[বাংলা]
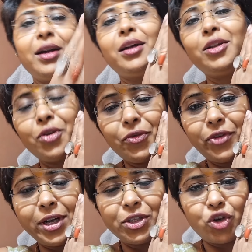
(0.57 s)
হ্যালো
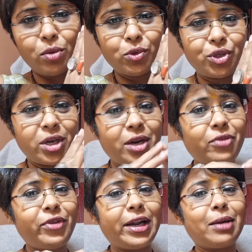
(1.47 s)
ফ্রেন্ডস নমস্কার
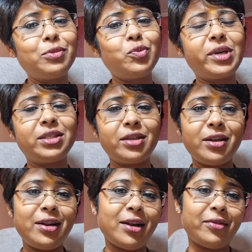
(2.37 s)
ওয়েলকাম টু মাই
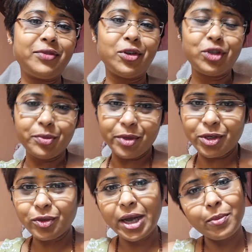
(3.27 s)
চ্যানেল লাভটার ট্রিপল
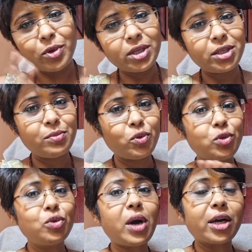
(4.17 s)
টু কেমন আছেন
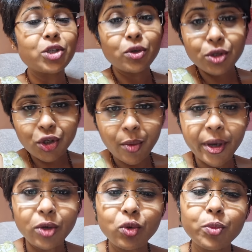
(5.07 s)
বন্ধু আশা করি
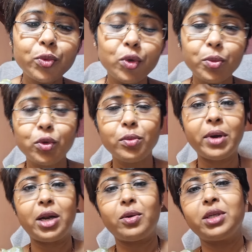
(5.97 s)
সবাই খুব খুব খুব
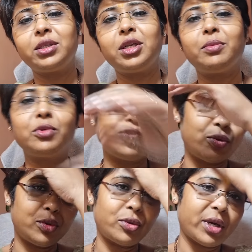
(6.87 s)
ভালো আছেন এবং
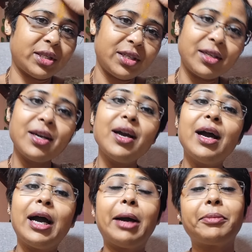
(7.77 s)
সুস্থ আছেন
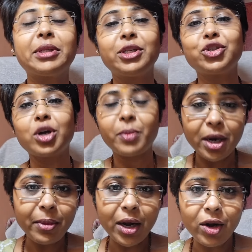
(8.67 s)
আপনাদের
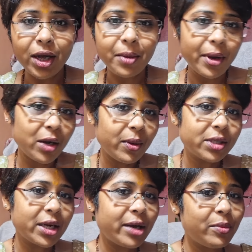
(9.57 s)
সবার ভালো লাগা
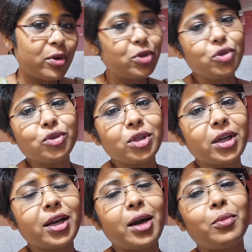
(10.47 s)
ভালোবাসা এবং
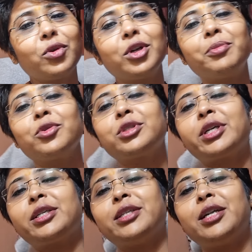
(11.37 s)
সুস্থতাকে কাম করে
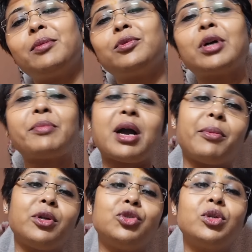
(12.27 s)
প্রত্যেক দিনের মতো আমি
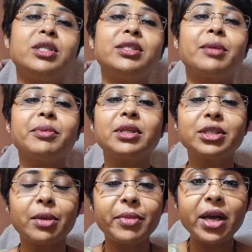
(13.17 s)
আবারও চলে এসেছি
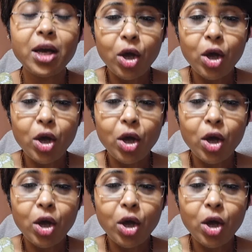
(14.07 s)
আপনাদের সামনে